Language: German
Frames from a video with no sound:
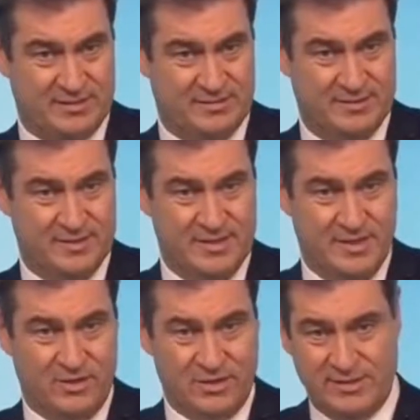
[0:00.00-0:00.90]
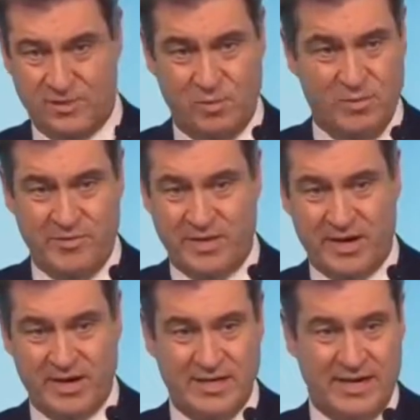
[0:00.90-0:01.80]
Und deswegen kommen wir
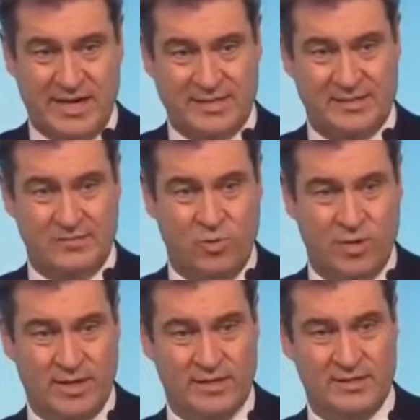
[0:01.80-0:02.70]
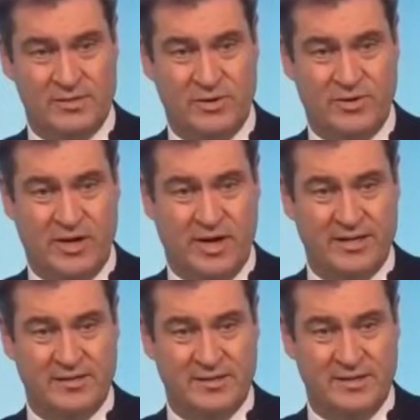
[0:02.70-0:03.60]
gerade in den ersten Monaten des neuen
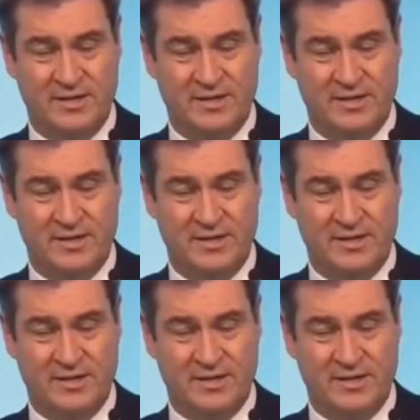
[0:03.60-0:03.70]
Jahres